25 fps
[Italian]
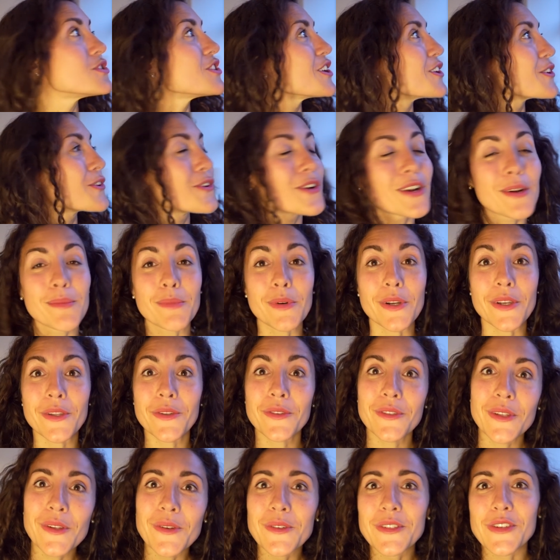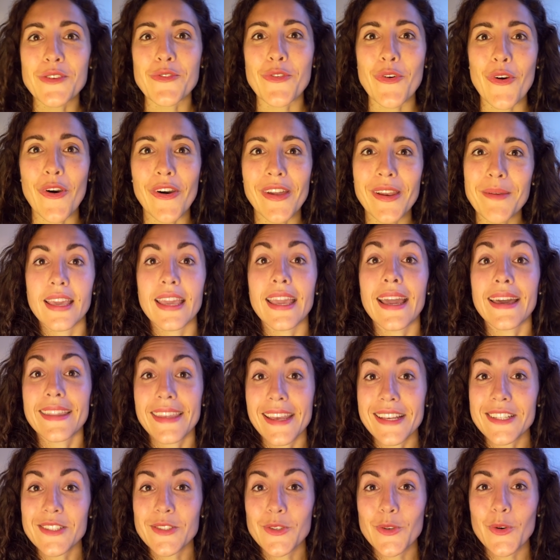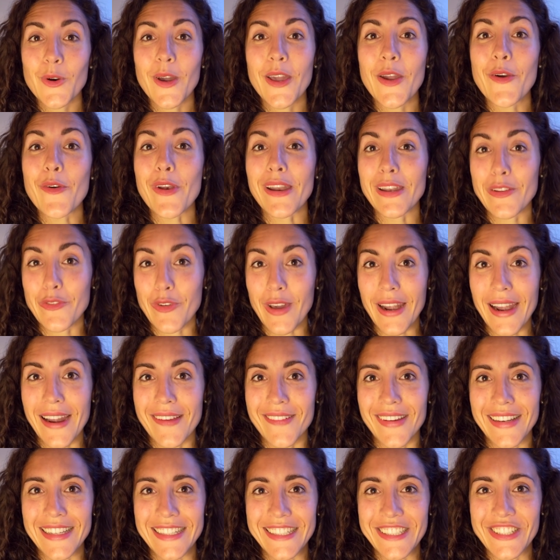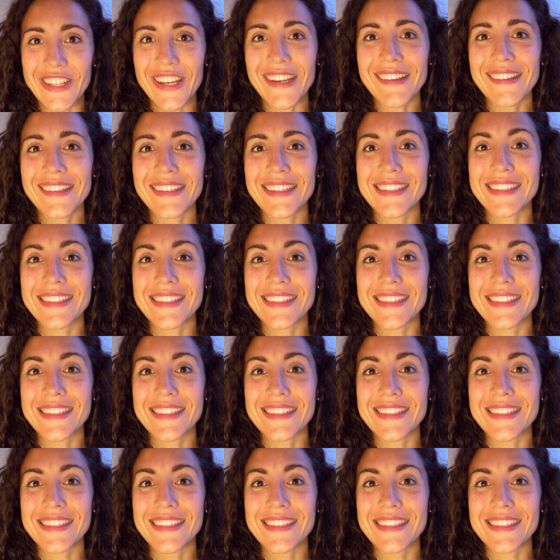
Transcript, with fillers: c'è ancora un pochino di luce fuori e adesso è ora di fare la valigia,